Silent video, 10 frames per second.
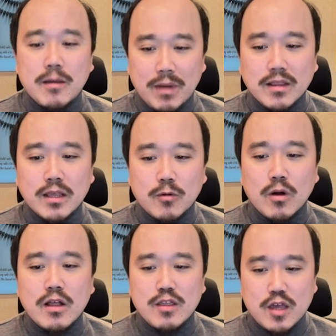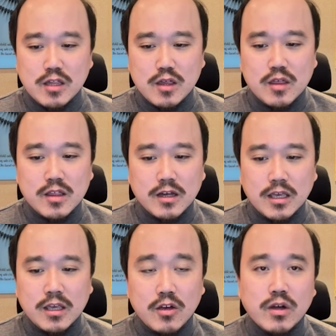반대로
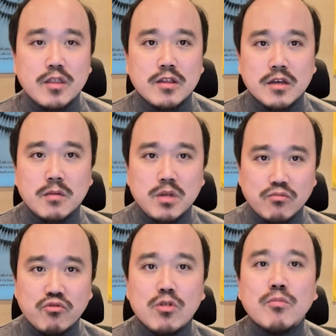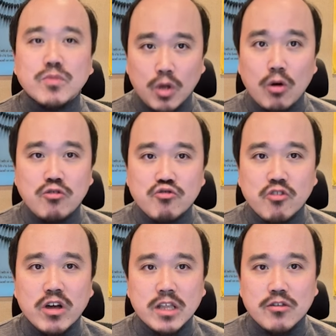생식생장기, 영양생장기보다 물을 좀 덜
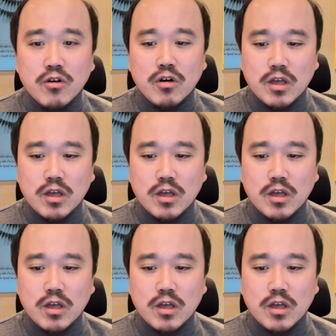주어야 되죠.